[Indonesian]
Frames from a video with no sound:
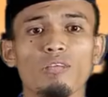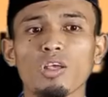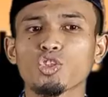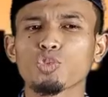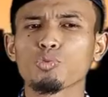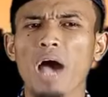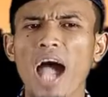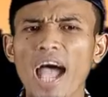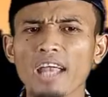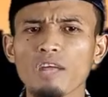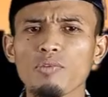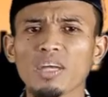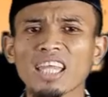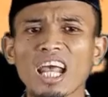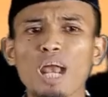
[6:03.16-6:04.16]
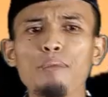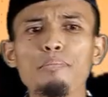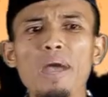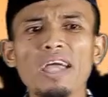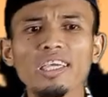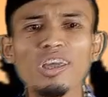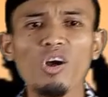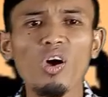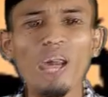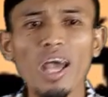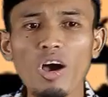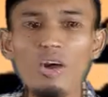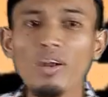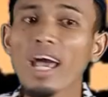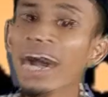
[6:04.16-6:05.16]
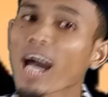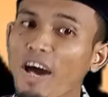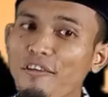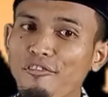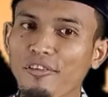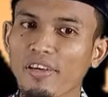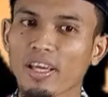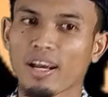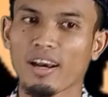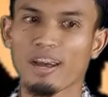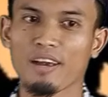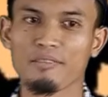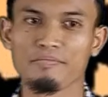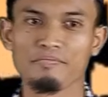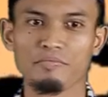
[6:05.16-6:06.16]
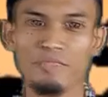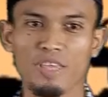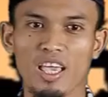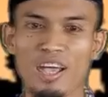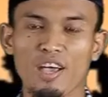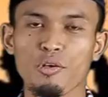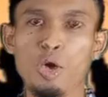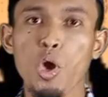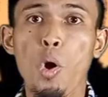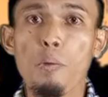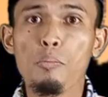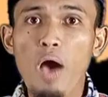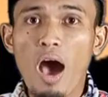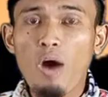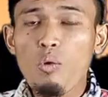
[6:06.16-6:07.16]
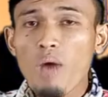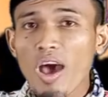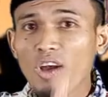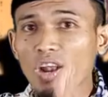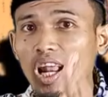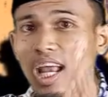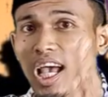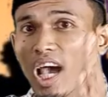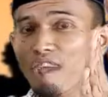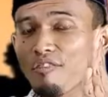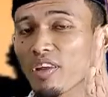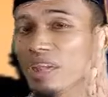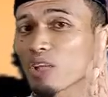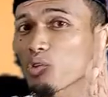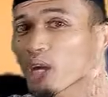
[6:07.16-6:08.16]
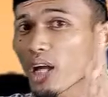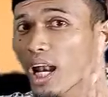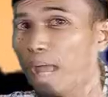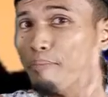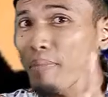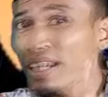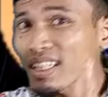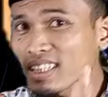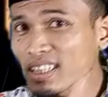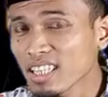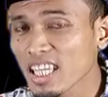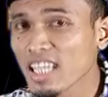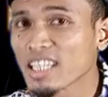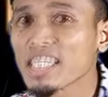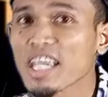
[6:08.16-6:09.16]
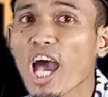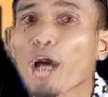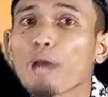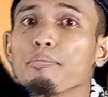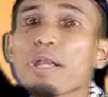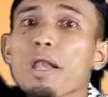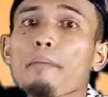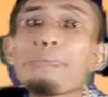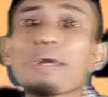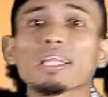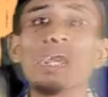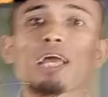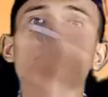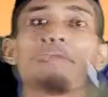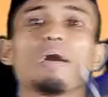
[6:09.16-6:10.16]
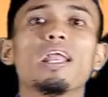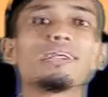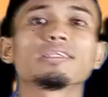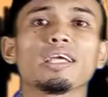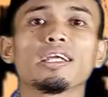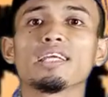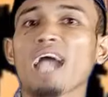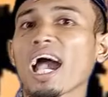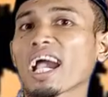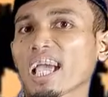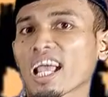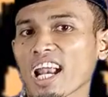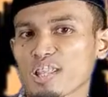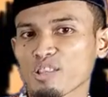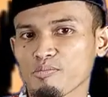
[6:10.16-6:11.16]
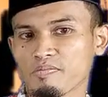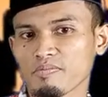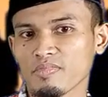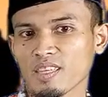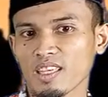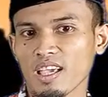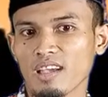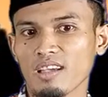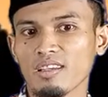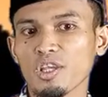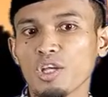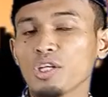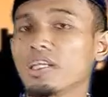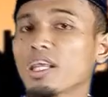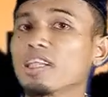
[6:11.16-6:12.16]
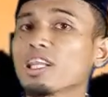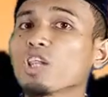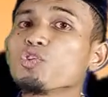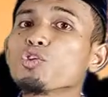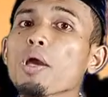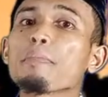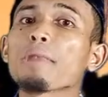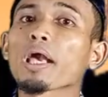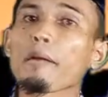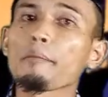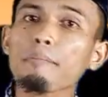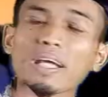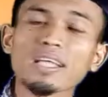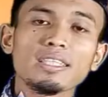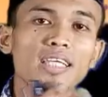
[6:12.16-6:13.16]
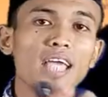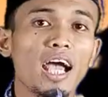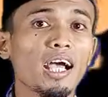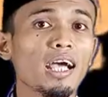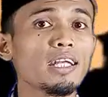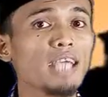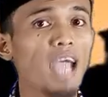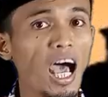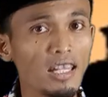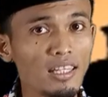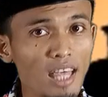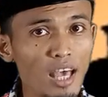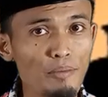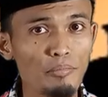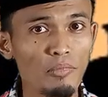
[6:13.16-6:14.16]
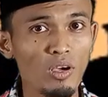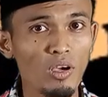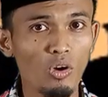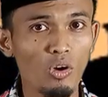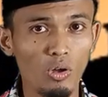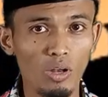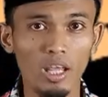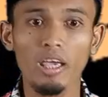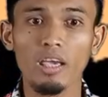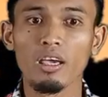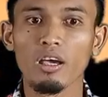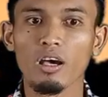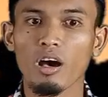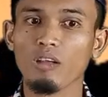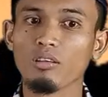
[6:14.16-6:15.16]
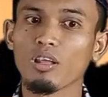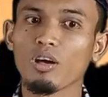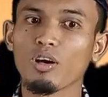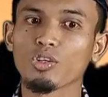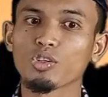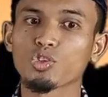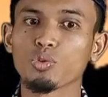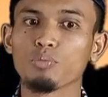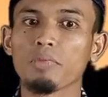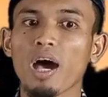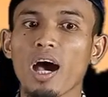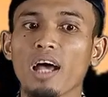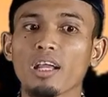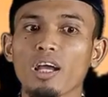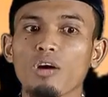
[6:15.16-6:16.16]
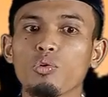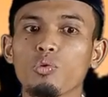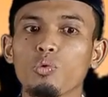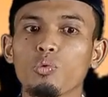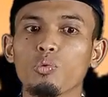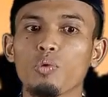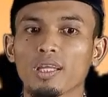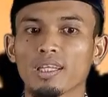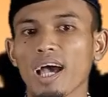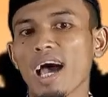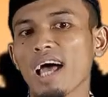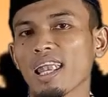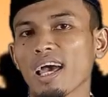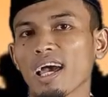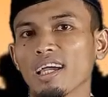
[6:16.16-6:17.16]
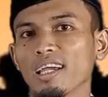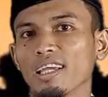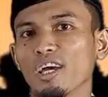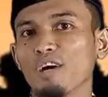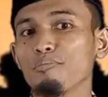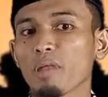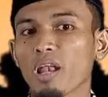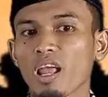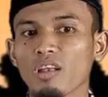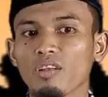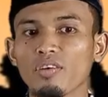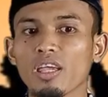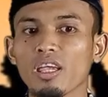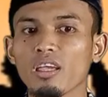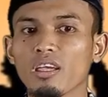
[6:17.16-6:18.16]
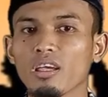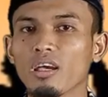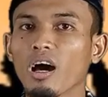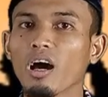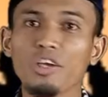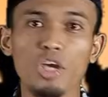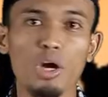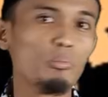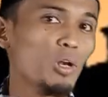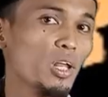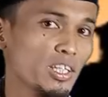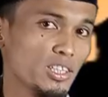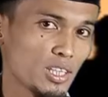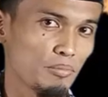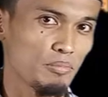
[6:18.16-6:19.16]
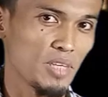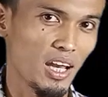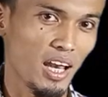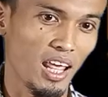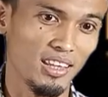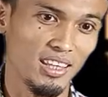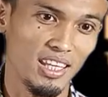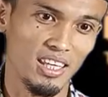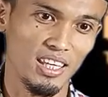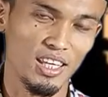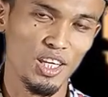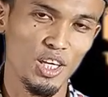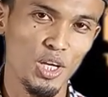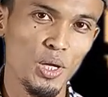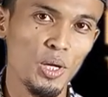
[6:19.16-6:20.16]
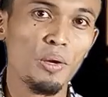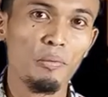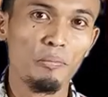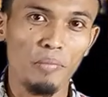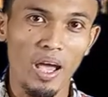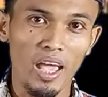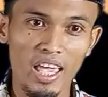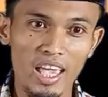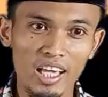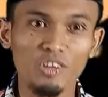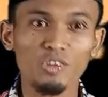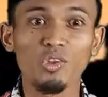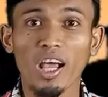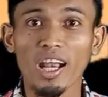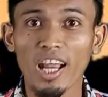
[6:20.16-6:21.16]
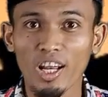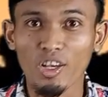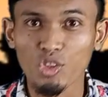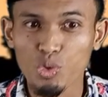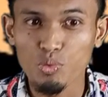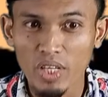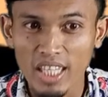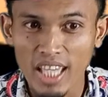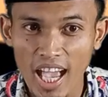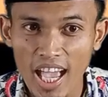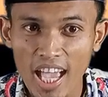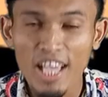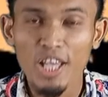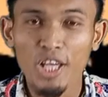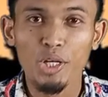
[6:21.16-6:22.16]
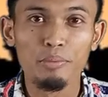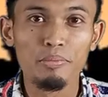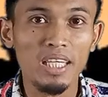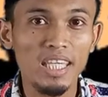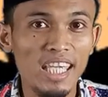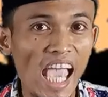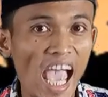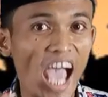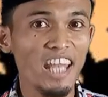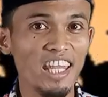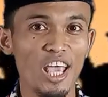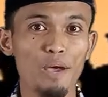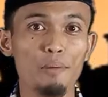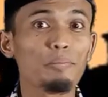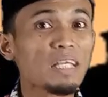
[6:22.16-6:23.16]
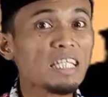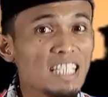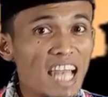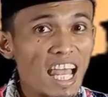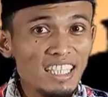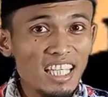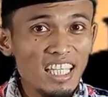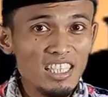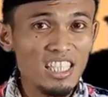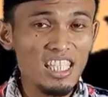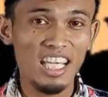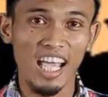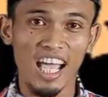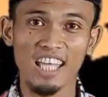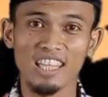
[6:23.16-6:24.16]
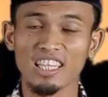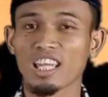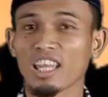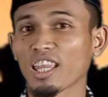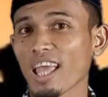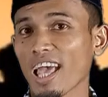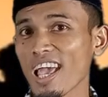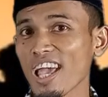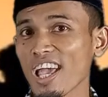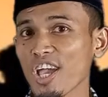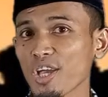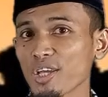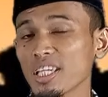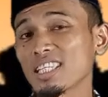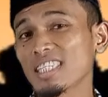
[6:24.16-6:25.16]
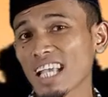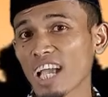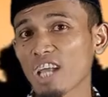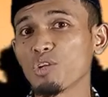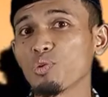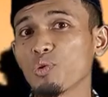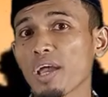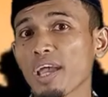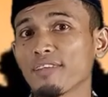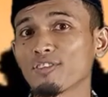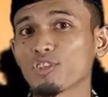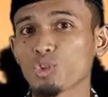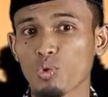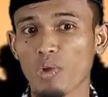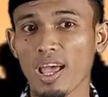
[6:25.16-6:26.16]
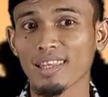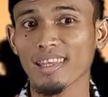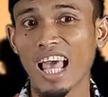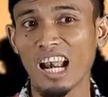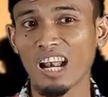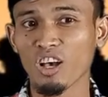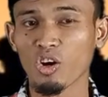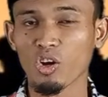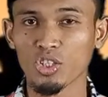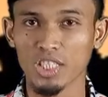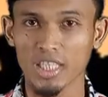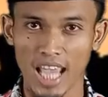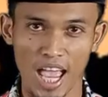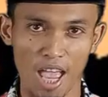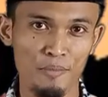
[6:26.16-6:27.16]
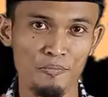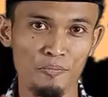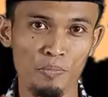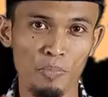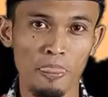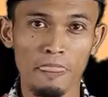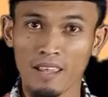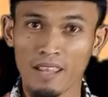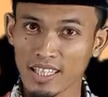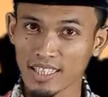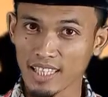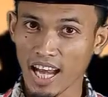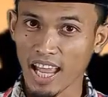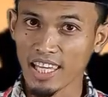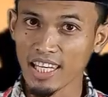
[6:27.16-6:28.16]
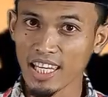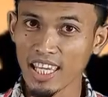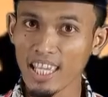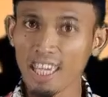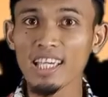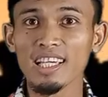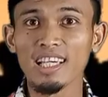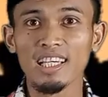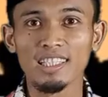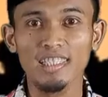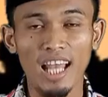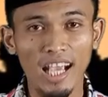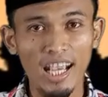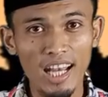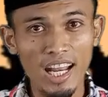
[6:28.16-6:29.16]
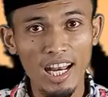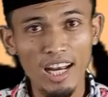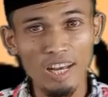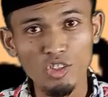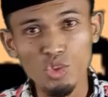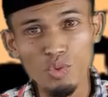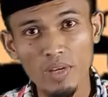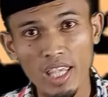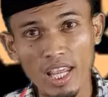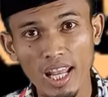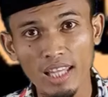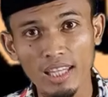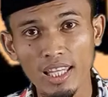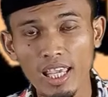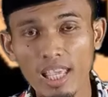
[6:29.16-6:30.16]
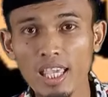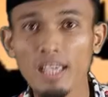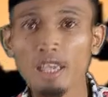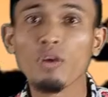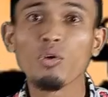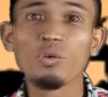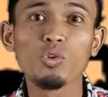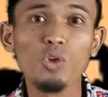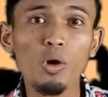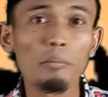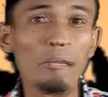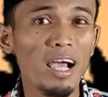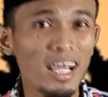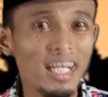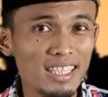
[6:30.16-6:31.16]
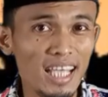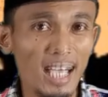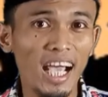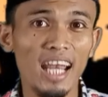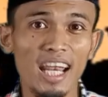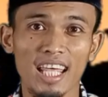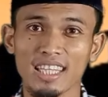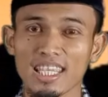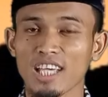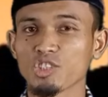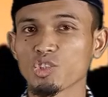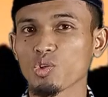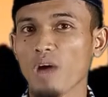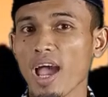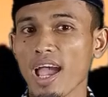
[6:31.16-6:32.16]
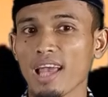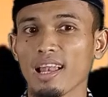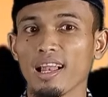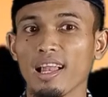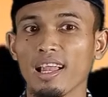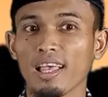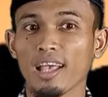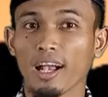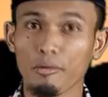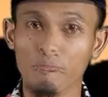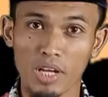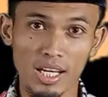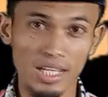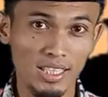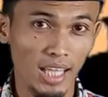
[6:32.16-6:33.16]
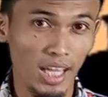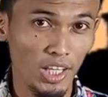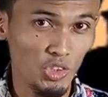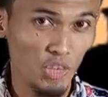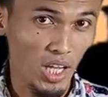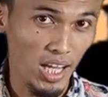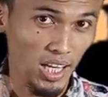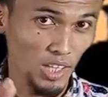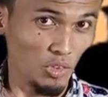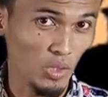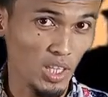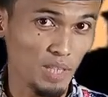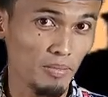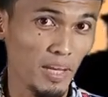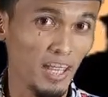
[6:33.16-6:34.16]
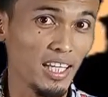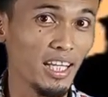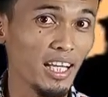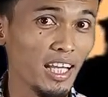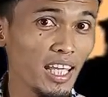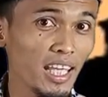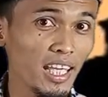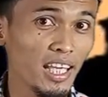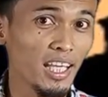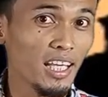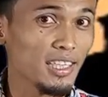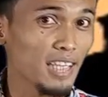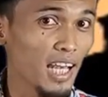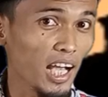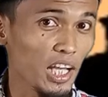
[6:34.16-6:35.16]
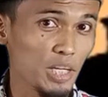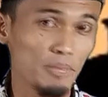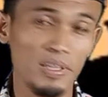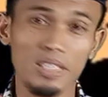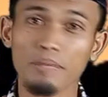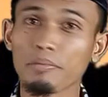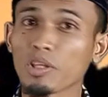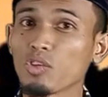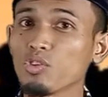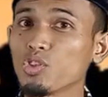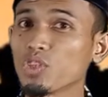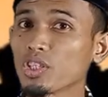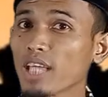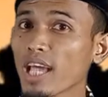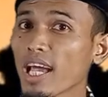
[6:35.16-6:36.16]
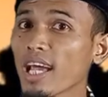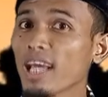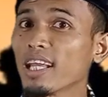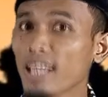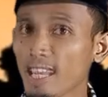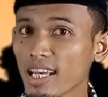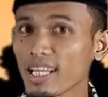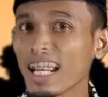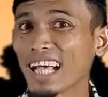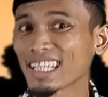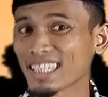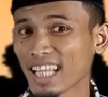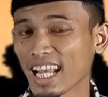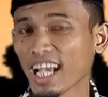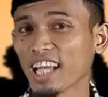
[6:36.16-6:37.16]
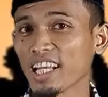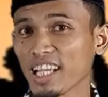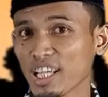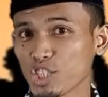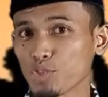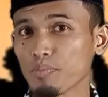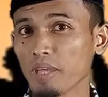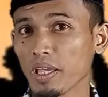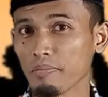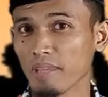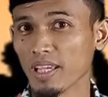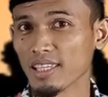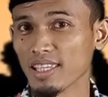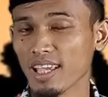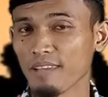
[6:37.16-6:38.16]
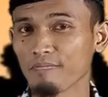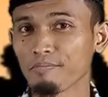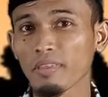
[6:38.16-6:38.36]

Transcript: Allah Subhanahu wa taala bagi orang-orang kafir, ya. Bahwa orang-orang kafir itu kelak pasti dia akan mendapatkan balasan di akhirat, ya. Dan tentunya mereka pasti akan diadab oleh Allah Subhanahu wa taala ya melalui uh, yaumul hisabnya nanti. Baik, untuk anak-anakku semuanya, demikian ya penjelasan singkat tentang isi kandungan surat al ghoshiyah Setelah ini, silakan anak-anakku semuanya nanti untuk mengerjakan latihan soal. Kemudian di sana juga ada tugas mandiri, silakan dibaca petunjuknya dan dilaksanakan dengan sebaik-baiknya.